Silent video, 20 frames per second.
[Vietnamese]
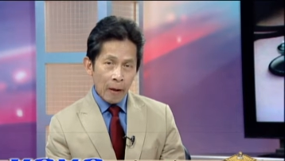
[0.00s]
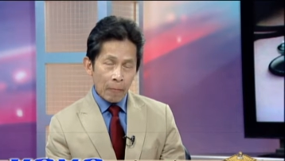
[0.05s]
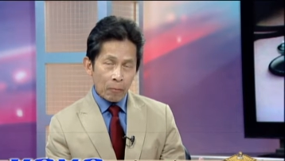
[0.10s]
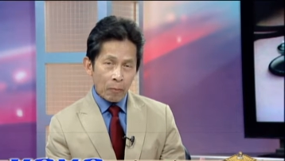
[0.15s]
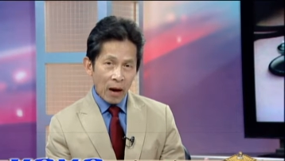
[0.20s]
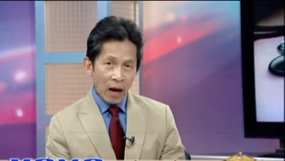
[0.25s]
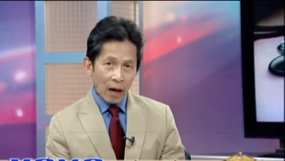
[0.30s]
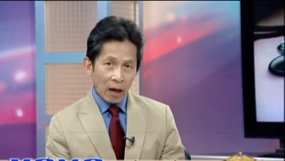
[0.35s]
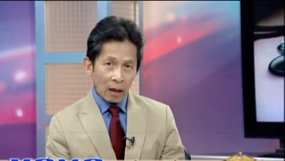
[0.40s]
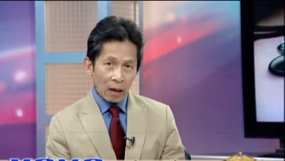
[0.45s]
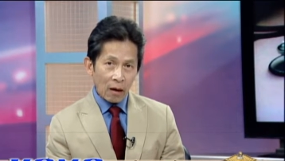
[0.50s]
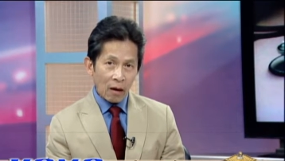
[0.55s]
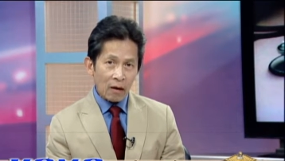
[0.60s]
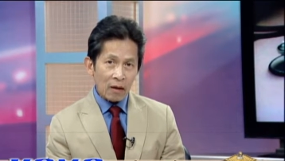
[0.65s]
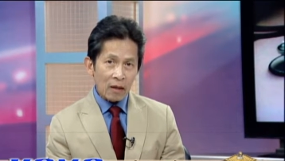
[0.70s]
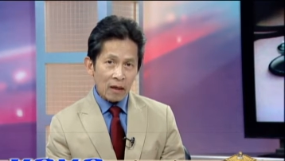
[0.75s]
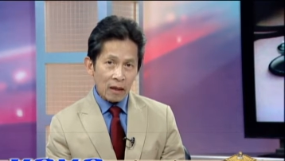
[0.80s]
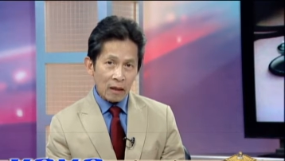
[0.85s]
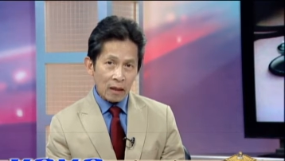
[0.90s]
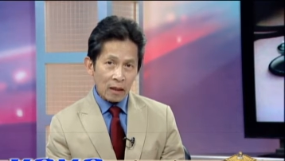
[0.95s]
mà có
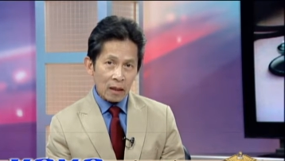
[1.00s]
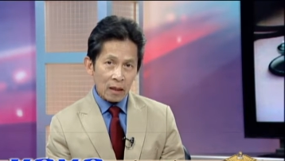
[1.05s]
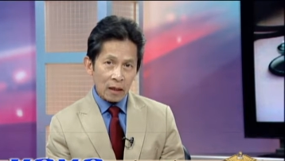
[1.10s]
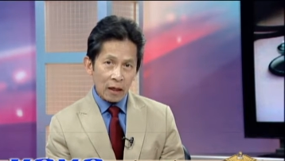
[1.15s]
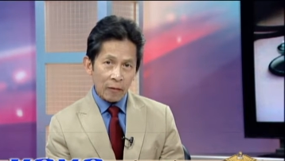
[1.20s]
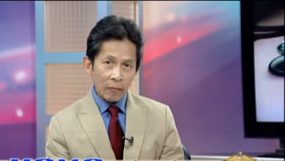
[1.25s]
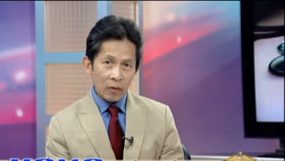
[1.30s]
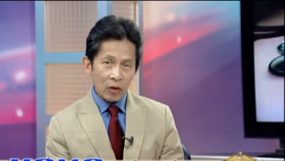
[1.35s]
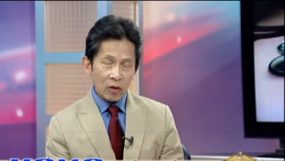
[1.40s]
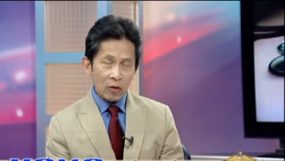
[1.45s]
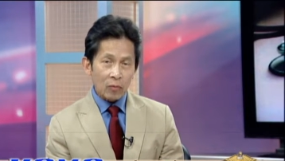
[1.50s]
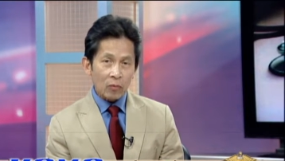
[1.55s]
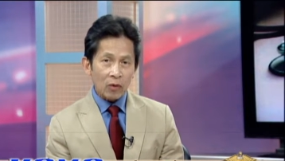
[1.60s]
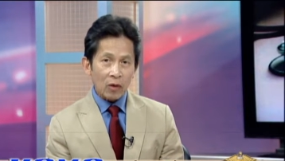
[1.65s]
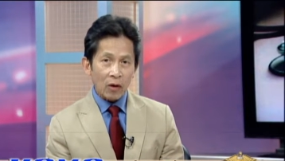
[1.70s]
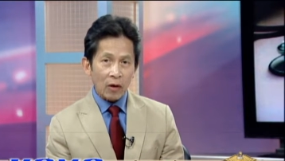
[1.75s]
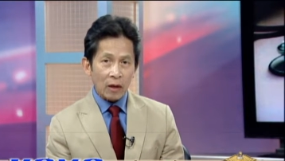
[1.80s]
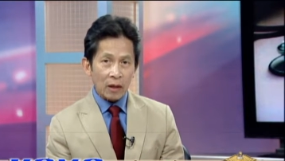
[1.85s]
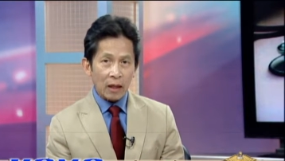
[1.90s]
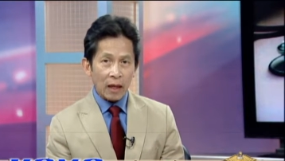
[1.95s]
những cái gì mà chúng
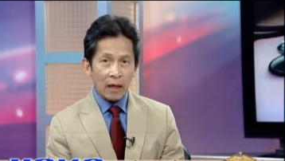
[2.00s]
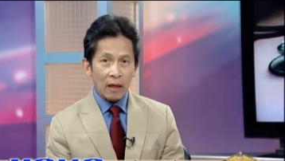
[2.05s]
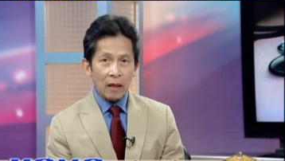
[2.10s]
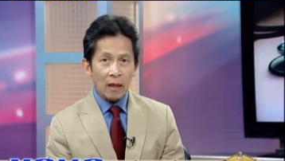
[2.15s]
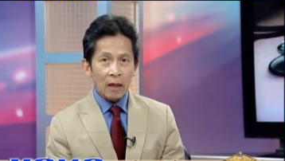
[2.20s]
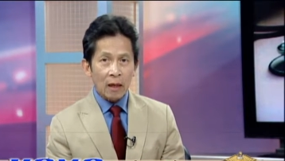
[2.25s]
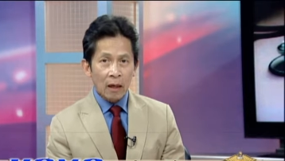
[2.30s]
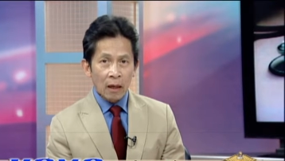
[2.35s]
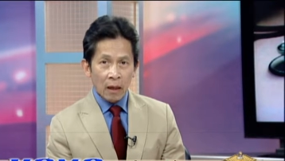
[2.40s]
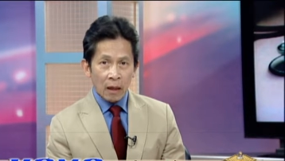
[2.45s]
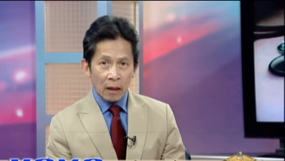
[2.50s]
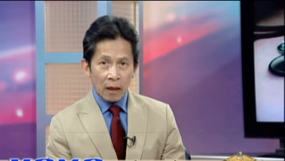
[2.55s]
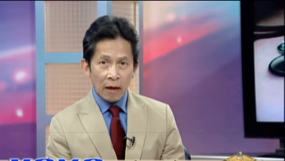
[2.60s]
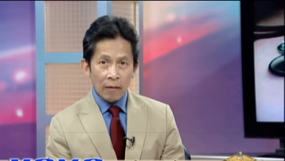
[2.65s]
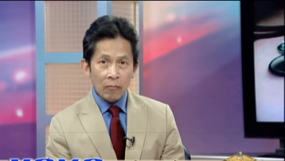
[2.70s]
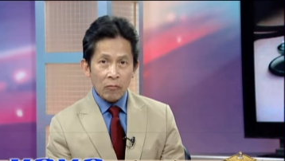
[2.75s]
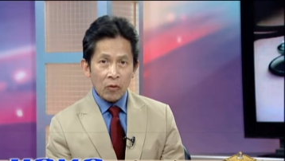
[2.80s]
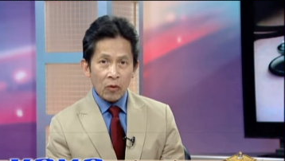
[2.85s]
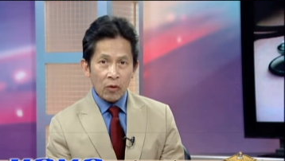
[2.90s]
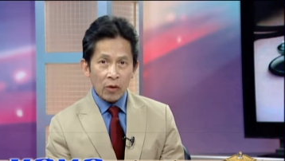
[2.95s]
tôi thấy
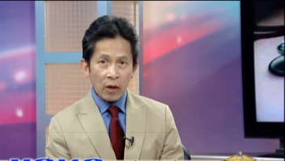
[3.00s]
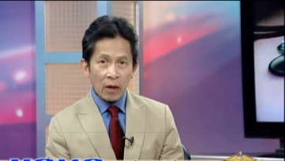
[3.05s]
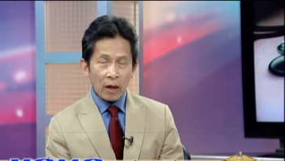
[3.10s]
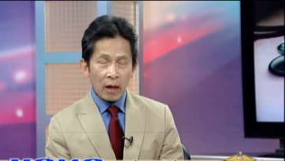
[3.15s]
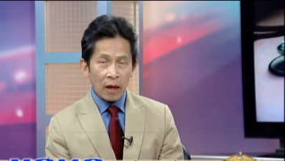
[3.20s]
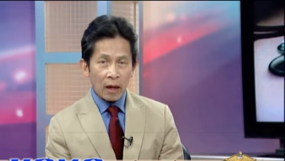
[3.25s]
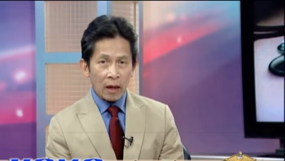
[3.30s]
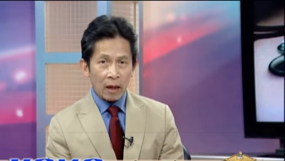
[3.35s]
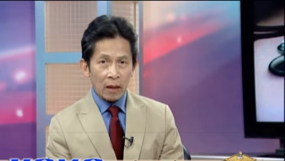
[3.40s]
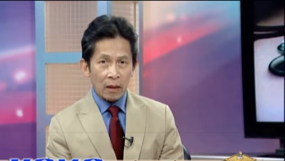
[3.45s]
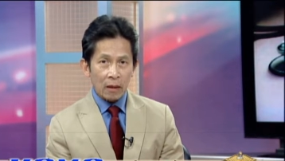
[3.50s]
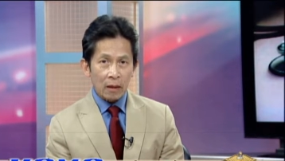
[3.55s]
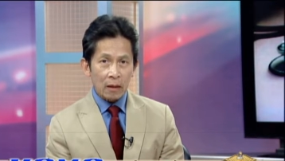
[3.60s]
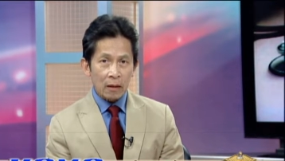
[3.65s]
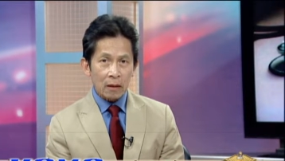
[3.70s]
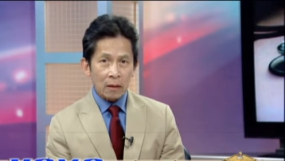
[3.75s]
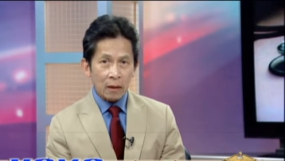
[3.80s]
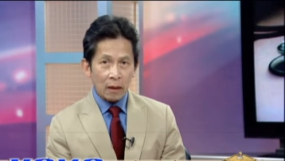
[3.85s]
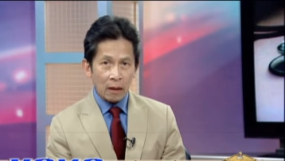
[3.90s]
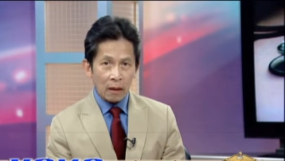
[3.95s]
khiếm khuyết hay là
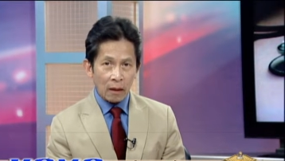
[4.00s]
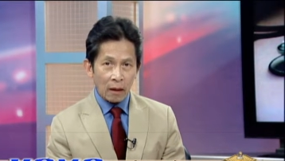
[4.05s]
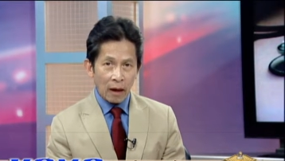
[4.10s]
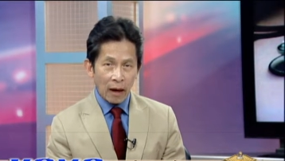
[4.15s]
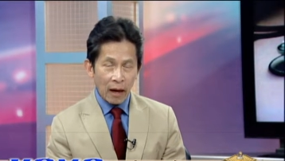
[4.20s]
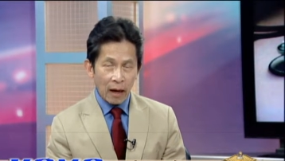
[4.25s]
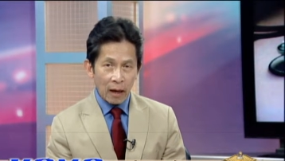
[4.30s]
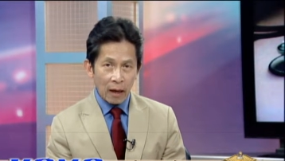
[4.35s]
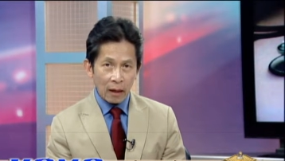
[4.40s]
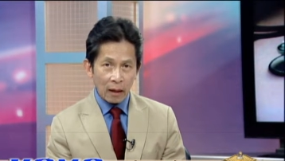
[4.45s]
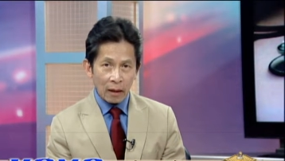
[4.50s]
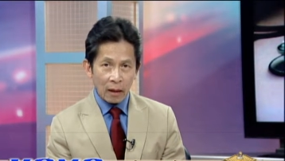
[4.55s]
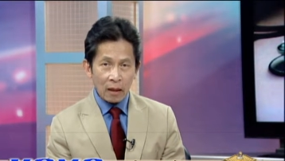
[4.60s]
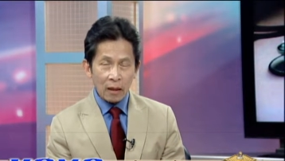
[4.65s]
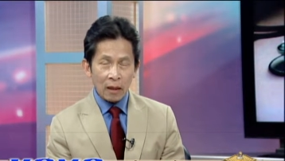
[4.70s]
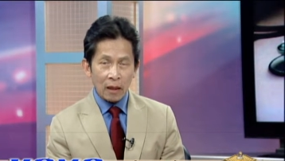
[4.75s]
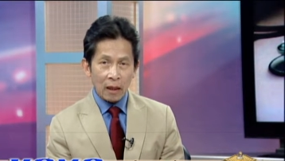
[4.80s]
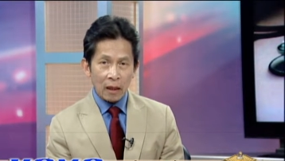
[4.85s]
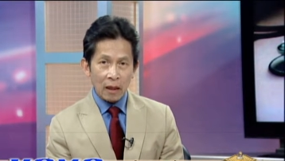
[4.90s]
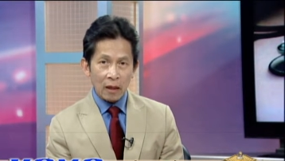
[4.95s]
dư thừa hay là có
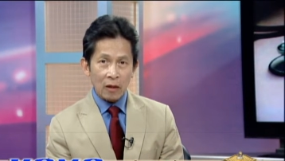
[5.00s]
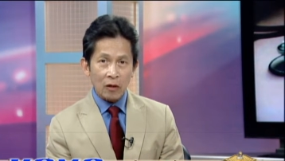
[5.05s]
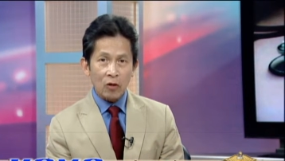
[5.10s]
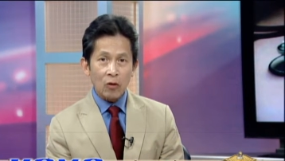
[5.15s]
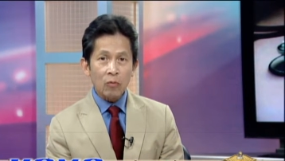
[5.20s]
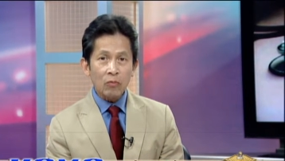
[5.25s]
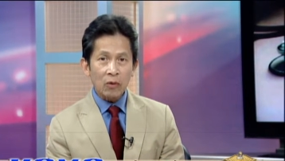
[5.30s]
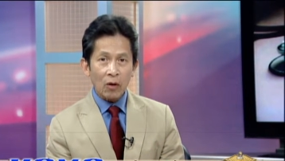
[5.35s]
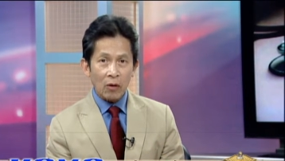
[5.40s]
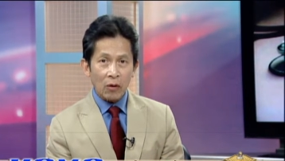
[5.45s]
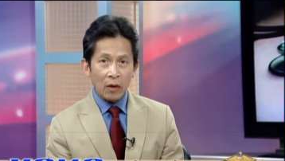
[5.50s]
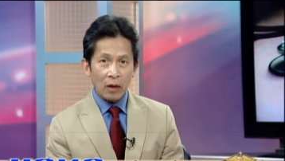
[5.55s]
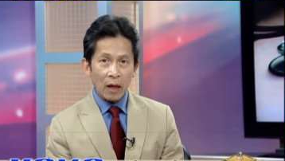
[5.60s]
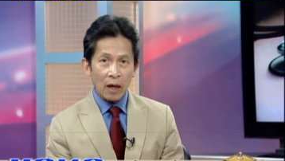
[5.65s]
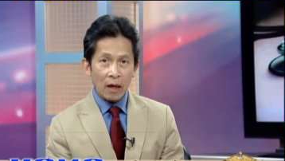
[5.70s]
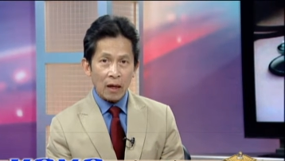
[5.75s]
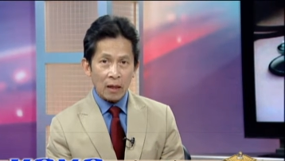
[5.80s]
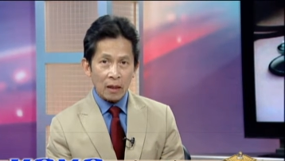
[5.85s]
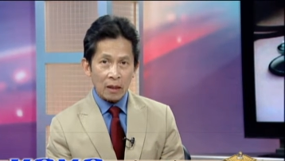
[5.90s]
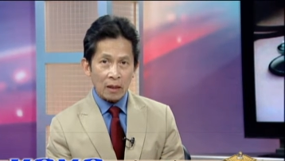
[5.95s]
gì chúng tôi
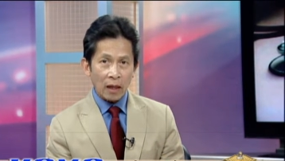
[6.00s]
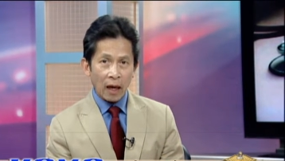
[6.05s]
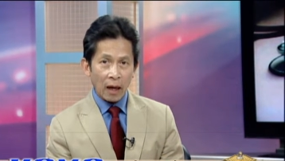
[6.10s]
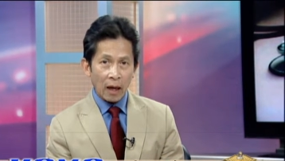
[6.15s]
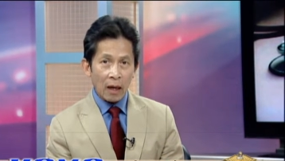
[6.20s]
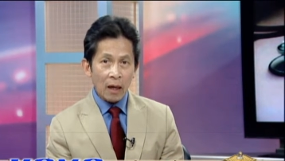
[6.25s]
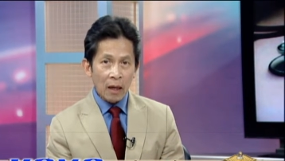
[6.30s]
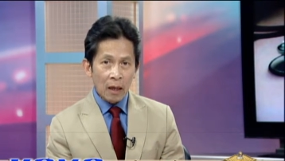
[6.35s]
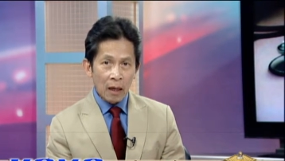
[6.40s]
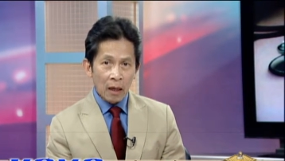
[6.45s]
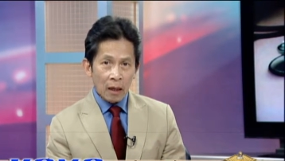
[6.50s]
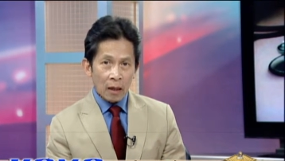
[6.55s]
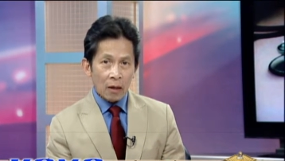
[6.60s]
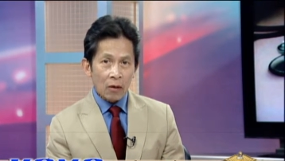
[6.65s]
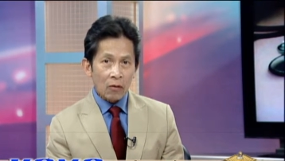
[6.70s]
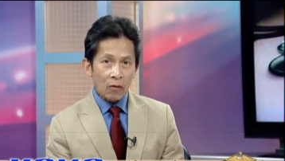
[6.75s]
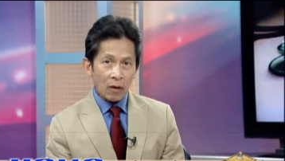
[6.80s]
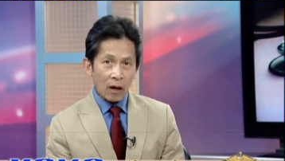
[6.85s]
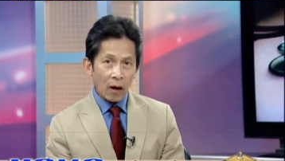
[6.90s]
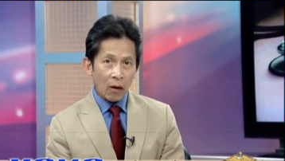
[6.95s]
á, sẽ
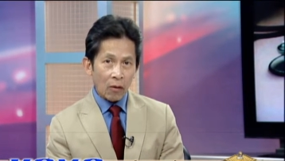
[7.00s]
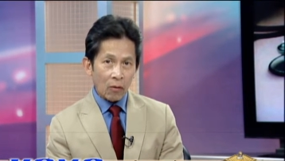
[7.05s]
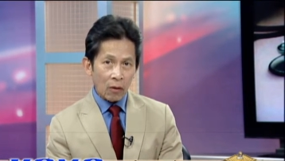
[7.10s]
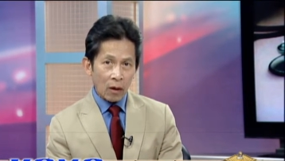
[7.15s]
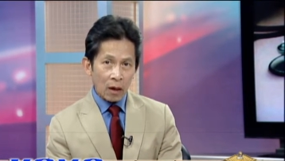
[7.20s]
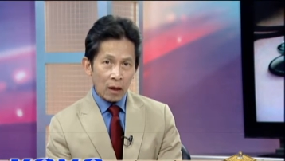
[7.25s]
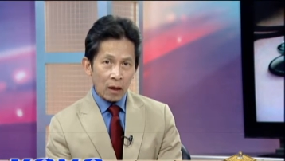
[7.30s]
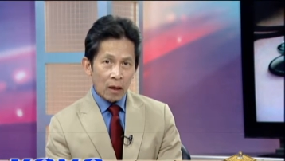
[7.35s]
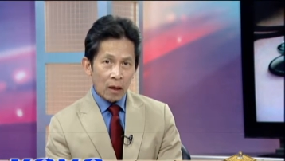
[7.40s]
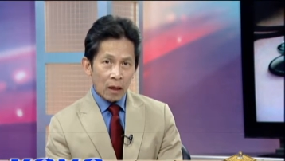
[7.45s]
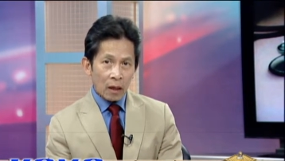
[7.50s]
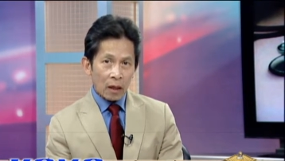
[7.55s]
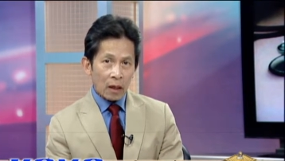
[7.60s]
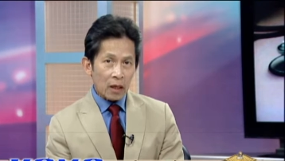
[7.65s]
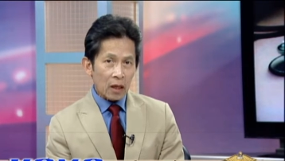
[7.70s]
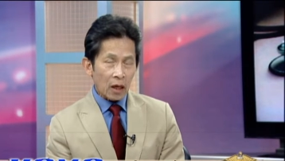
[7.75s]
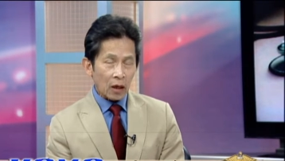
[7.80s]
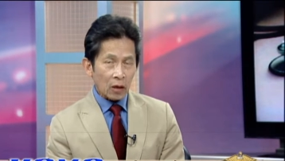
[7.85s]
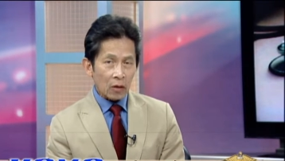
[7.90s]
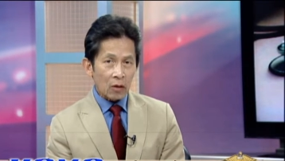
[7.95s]
yêu cầu á, cái
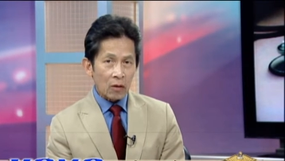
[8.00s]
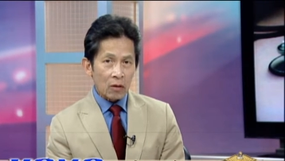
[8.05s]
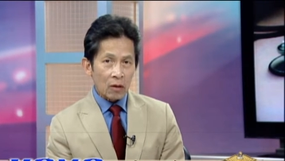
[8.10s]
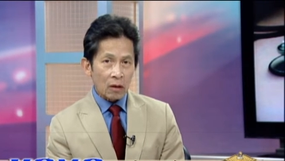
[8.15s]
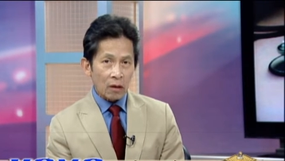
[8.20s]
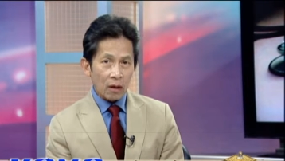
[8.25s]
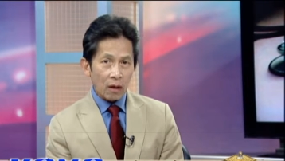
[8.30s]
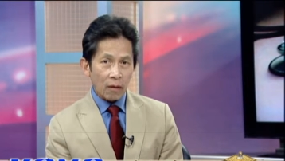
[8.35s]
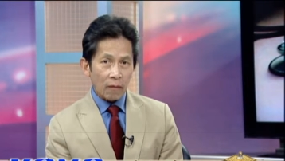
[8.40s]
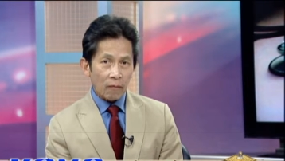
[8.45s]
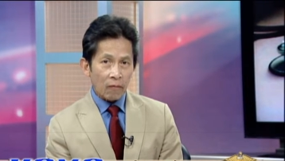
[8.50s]
nhà trường đó